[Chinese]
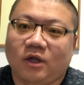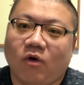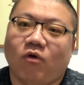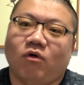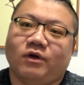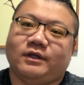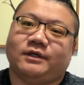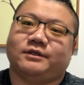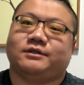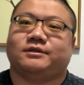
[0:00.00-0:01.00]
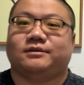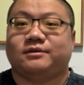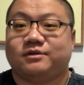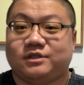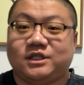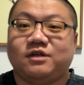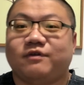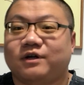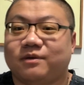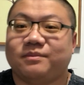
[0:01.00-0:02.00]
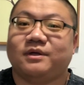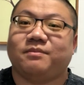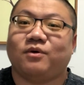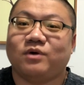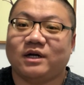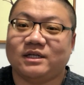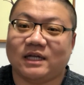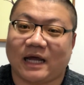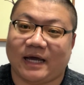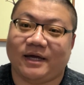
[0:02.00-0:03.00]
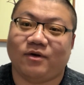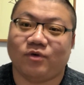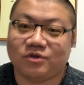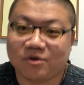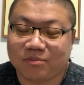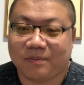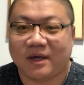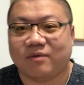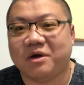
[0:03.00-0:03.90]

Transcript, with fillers: 有，但是气氛什么的，包括人家来回去也不变，